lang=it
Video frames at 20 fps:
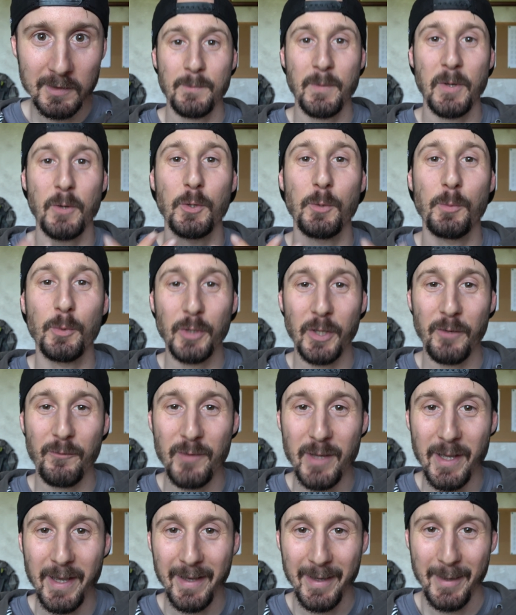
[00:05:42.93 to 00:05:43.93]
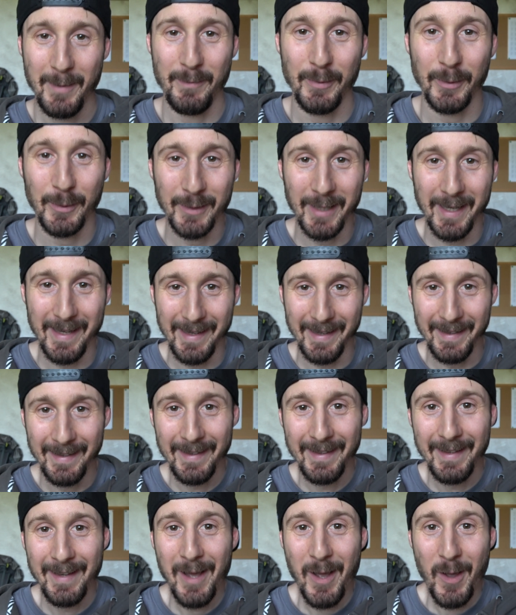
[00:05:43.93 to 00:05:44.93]
Spero di potervi
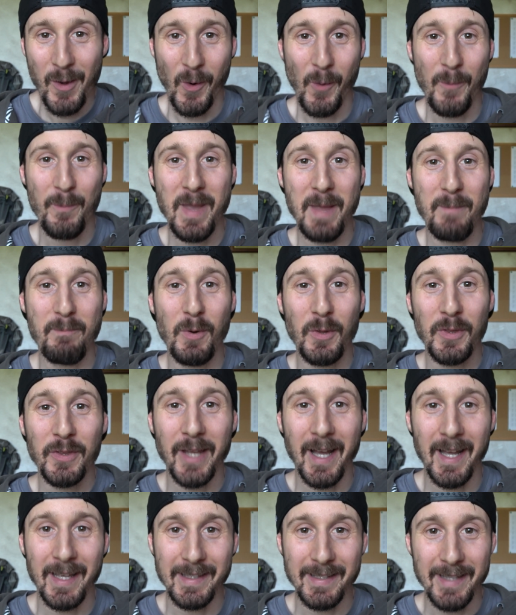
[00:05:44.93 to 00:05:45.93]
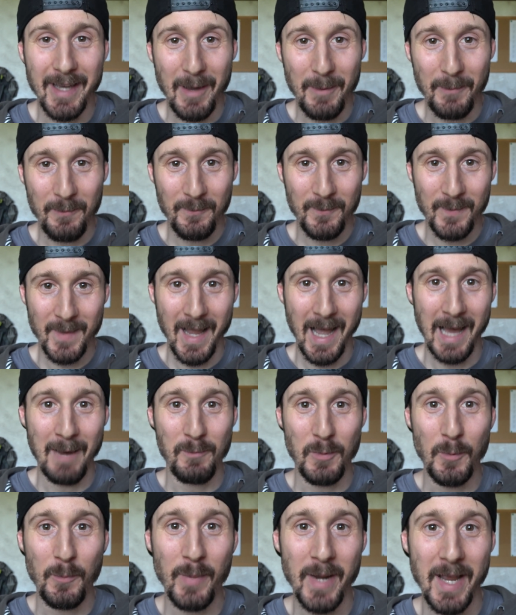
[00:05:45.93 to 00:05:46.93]
portare con me in montagna al
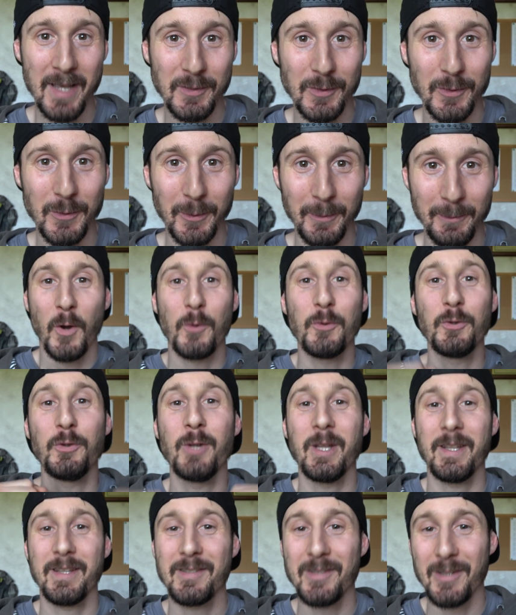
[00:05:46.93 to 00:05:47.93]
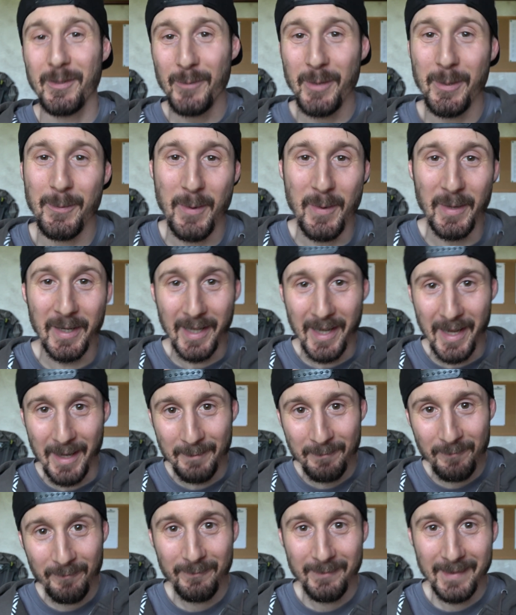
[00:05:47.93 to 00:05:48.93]
più presto, continuate a seguirmi
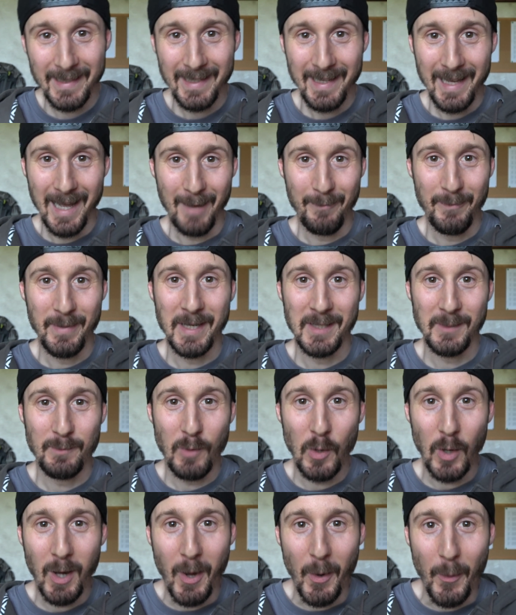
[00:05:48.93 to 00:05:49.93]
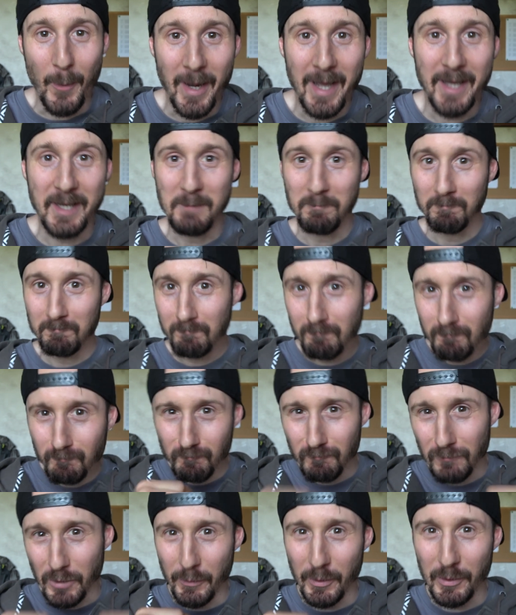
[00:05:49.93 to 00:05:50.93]
perché appena sbloccano magari
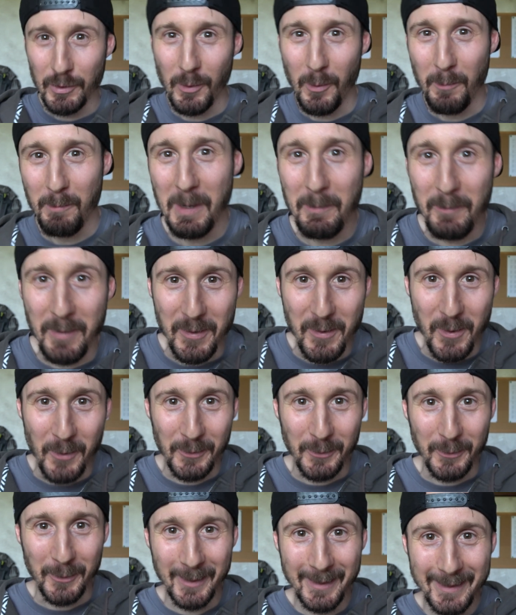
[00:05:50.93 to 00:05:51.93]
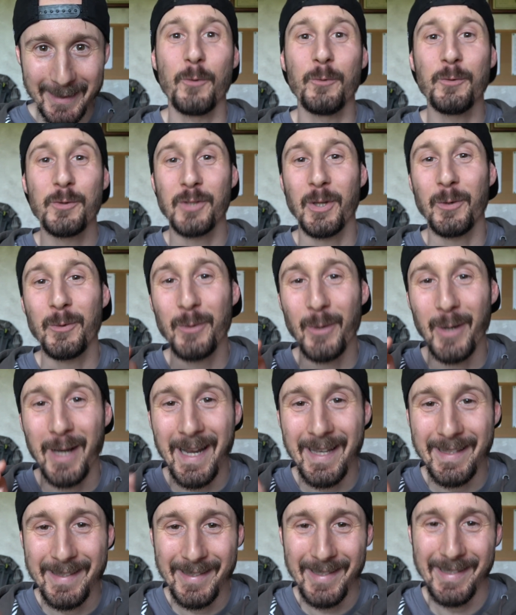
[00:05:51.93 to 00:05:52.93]
ci facciamo un bel pernotto. Un saluto
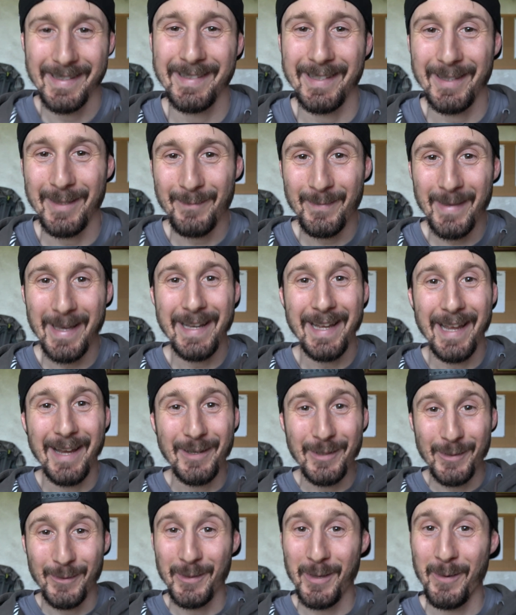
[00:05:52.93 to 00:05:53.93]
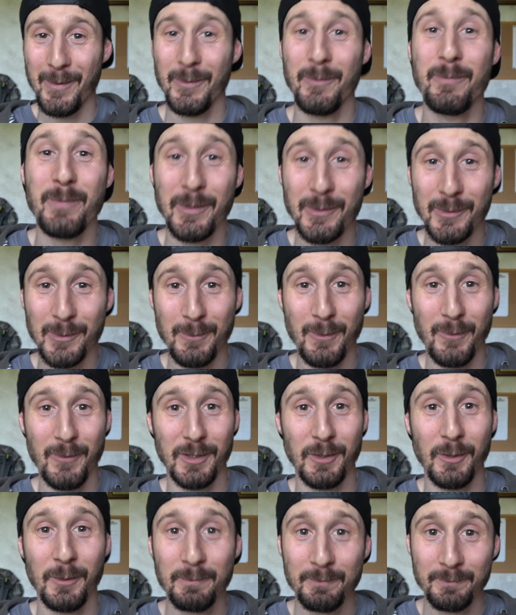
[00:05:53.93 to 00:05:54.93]
ragazzi, state bene e ci vediamo ad un prossimo
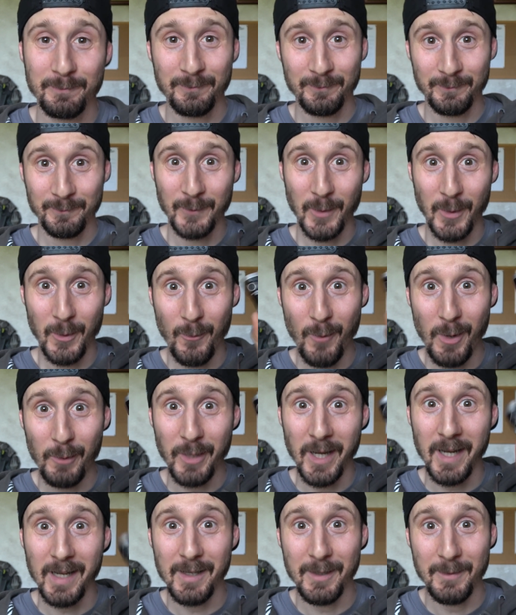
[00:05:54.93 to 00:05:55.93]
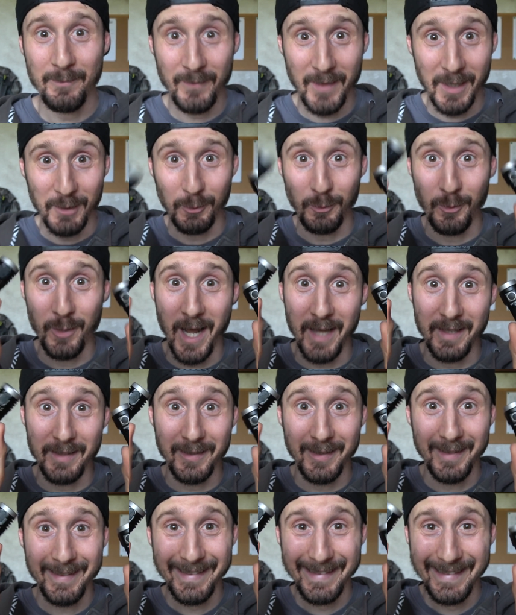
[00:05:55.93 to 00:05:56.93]
video. Wow duck e true
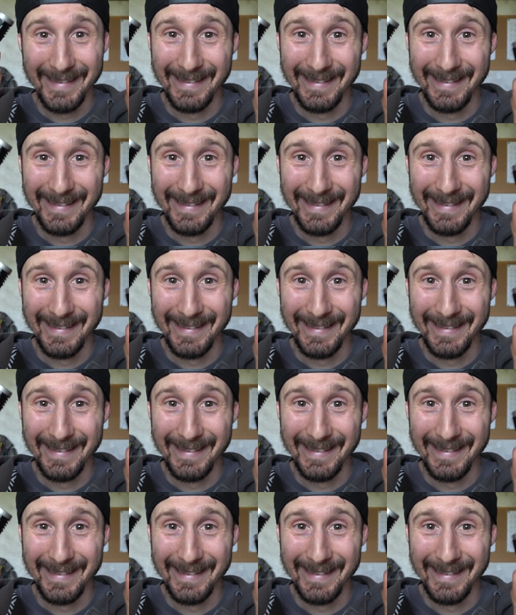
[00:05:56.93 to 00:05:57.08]
night.